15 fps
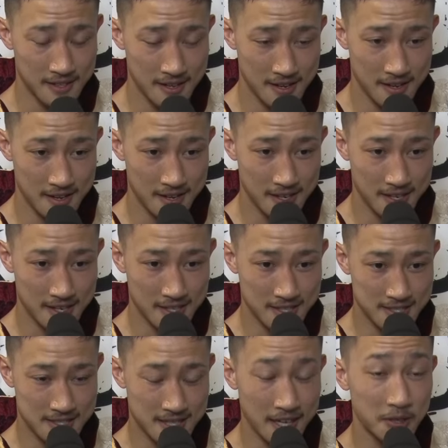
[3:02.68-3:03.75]
えー、
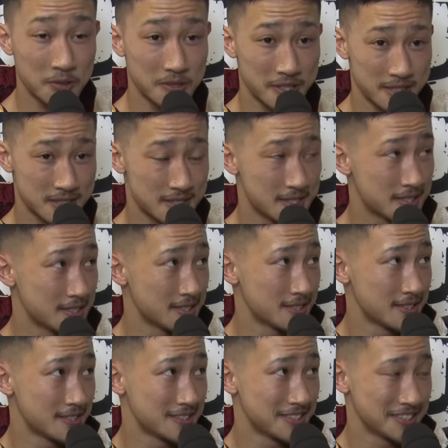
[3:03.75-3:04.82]
最高です
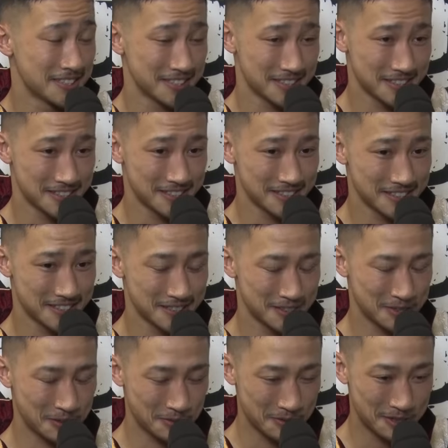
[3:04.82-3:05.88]

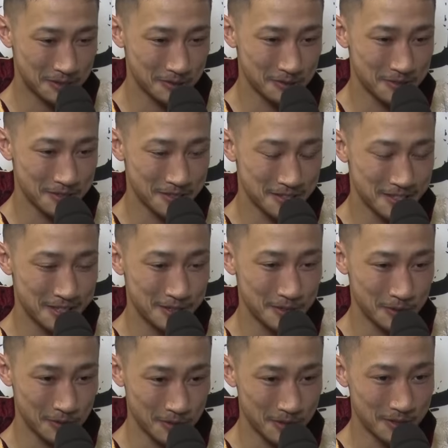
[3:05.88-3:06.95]
その一言に尽きる
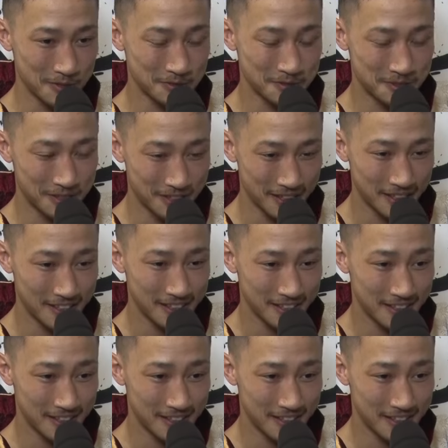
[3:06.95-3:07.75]
のと本当に